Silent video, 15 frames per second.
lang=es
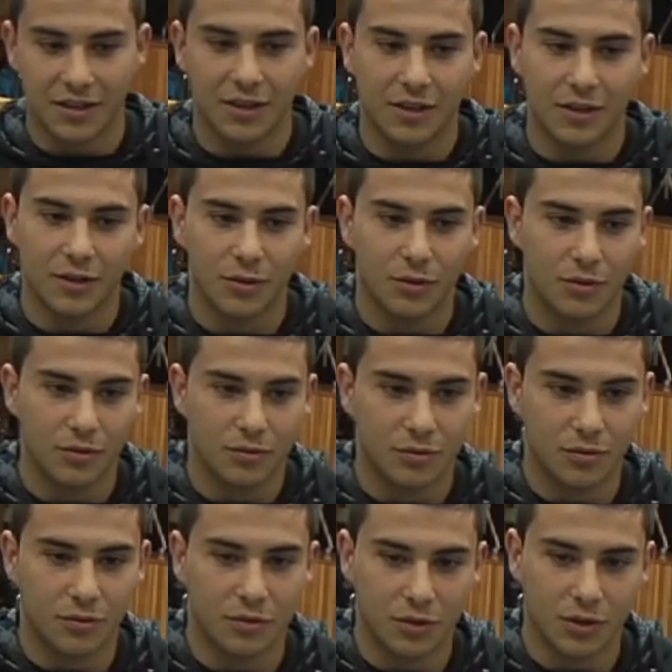el dedo
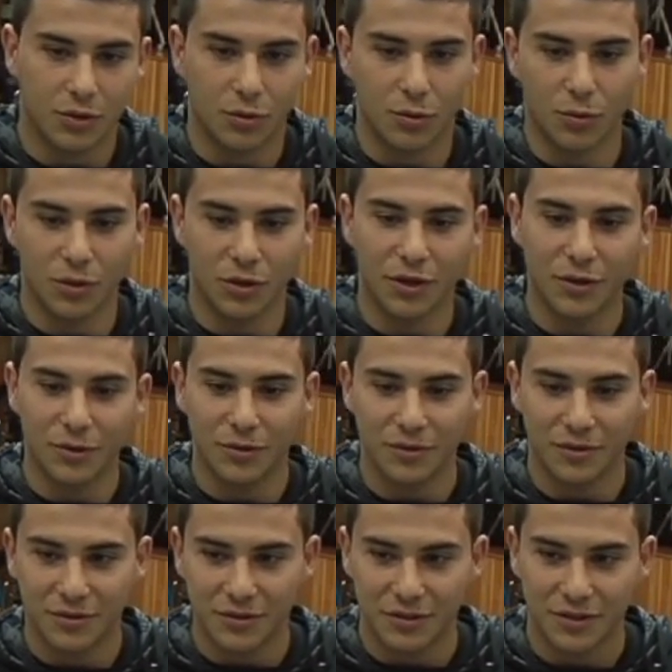yo cogí con un hilo
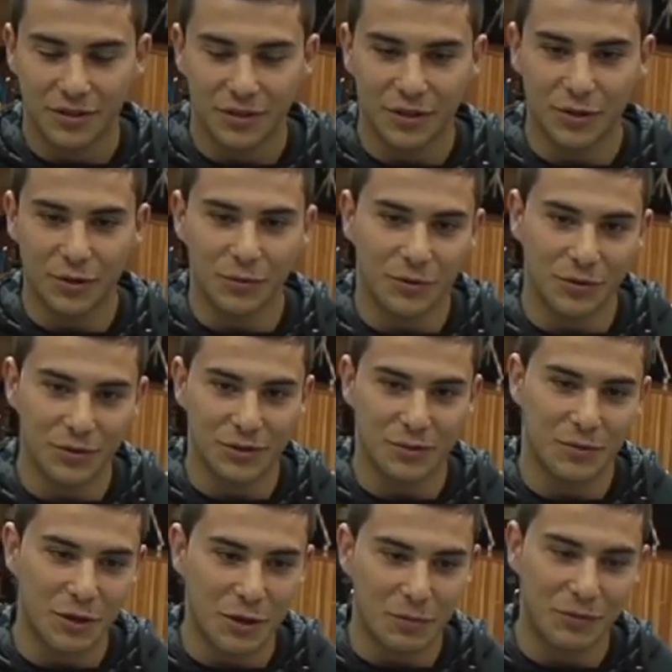y como no se
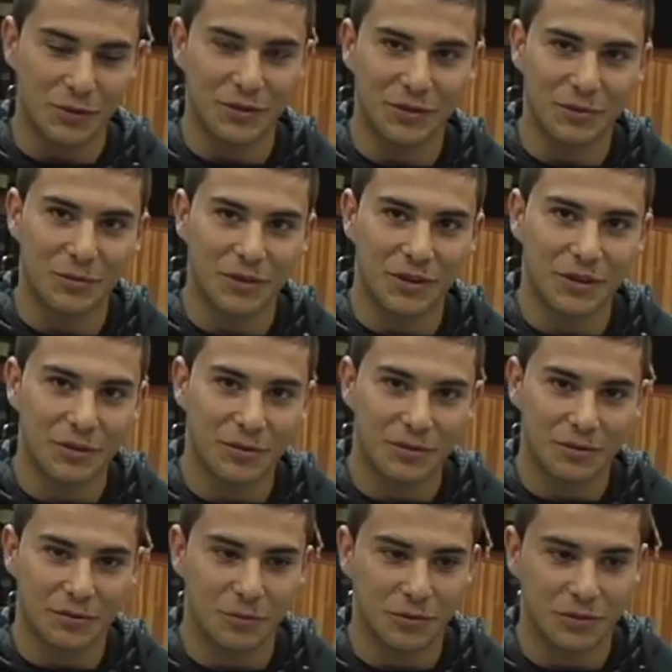me daba ponido
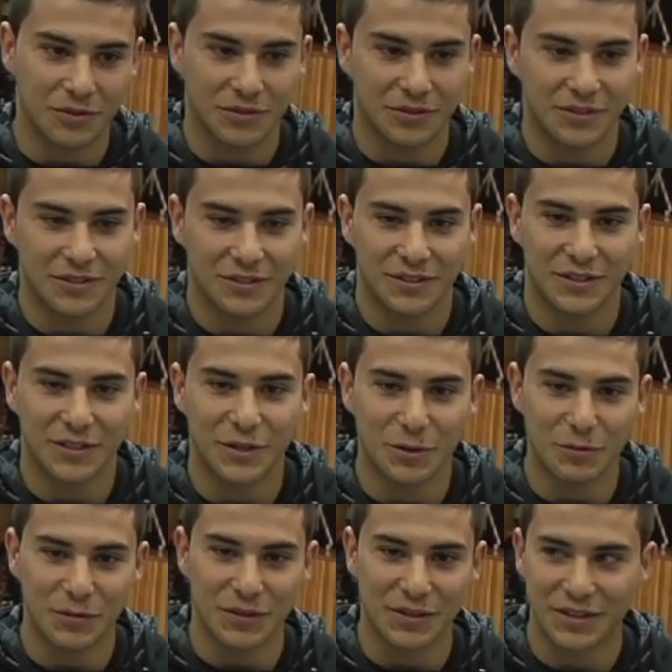morado, pues
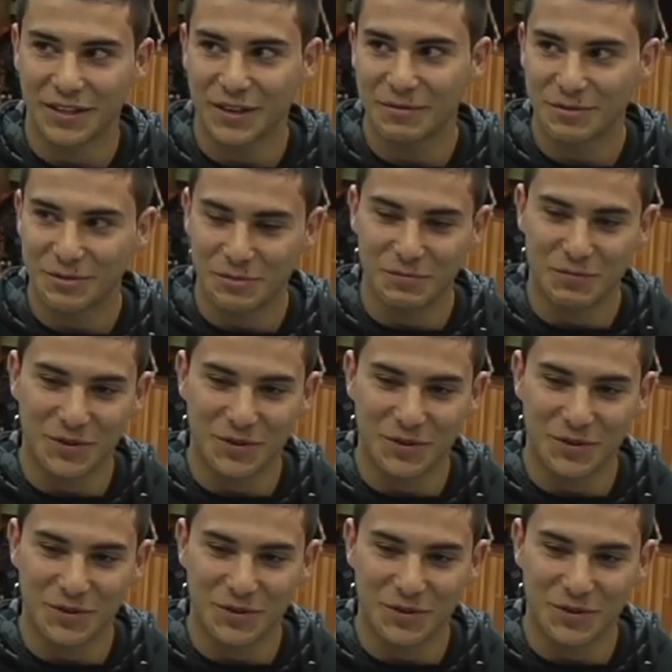lo pintamos un